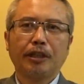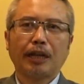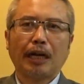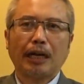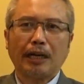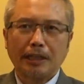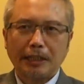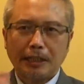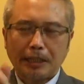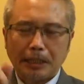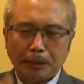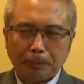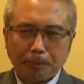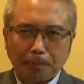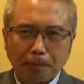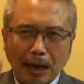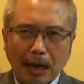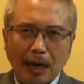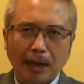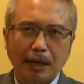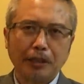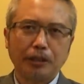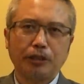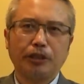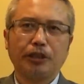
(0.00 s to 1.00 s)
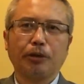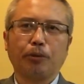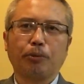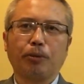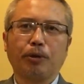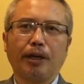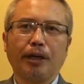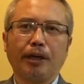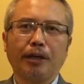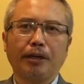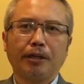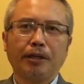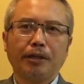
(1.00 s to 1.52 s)
那第八个结果
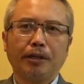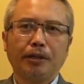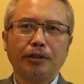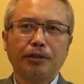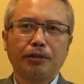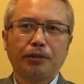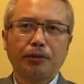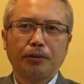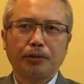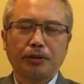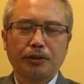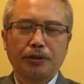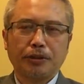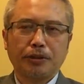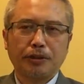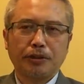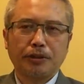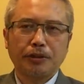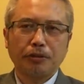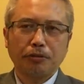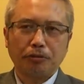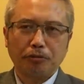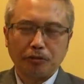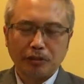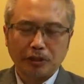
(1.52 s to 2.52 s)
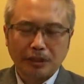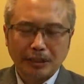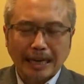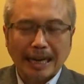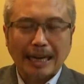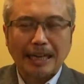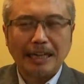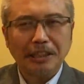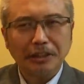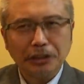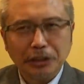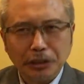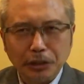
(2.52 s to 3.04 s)
呢，就是政府
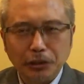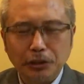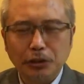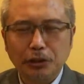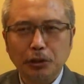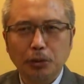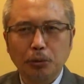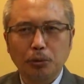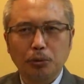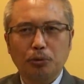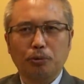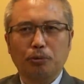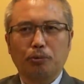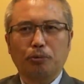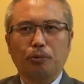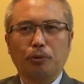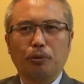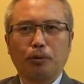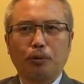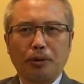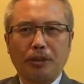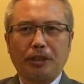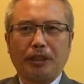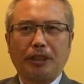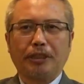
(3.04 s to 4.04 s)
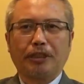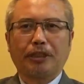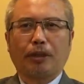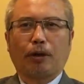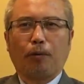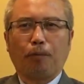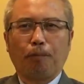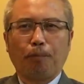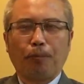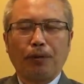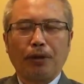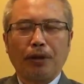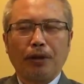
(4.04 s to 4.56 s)
财政收入会减少。